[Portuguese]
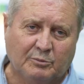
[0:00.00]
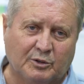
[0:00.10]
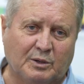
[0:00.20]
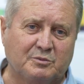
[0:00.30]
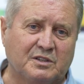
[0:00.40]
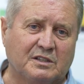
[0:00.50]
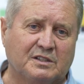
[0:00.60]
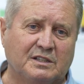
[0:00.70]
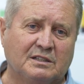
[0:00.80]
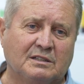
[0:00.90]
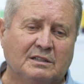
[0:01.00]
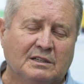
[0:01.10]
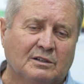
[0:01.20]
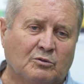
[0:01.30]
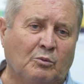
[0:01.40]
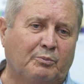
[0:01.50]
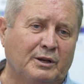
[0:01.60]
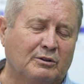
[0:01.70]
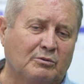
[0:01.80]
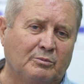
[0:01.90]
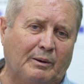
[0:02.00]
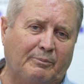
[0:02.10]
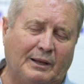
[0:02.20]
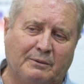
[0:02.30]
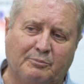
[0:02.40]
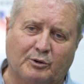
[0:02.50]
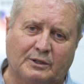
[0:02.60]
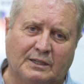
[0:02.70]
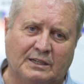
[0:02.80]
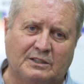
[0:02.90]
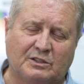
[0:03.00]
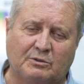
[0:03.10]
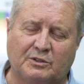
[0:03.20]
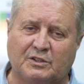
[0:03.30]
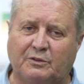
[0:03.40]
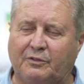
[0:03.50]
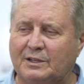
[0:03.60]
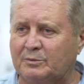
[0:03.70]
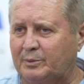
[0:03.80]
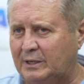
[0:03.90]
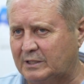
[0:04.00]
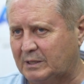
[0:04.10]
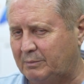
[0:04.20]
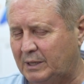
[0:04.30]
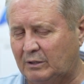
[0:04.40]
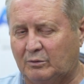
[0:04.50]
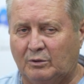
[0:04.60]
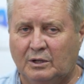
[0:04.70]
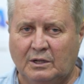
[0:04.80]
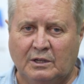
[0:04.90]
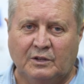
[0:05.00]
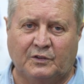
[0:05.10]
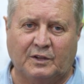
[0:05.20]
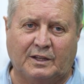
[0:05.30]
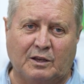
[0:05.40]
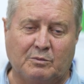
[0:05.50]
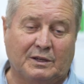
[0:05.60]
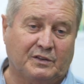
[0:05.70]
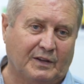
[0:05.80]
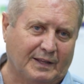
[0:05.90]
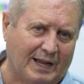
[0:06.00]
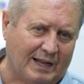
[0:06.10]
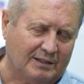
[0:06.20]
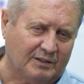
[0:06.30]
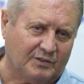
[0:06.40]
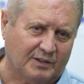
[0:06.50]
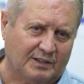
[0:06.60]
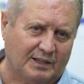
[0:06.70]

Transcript: podemos dizer assim, cumprindo com um papel importante quando você faz um planejamento, você tem uma ansiedade, você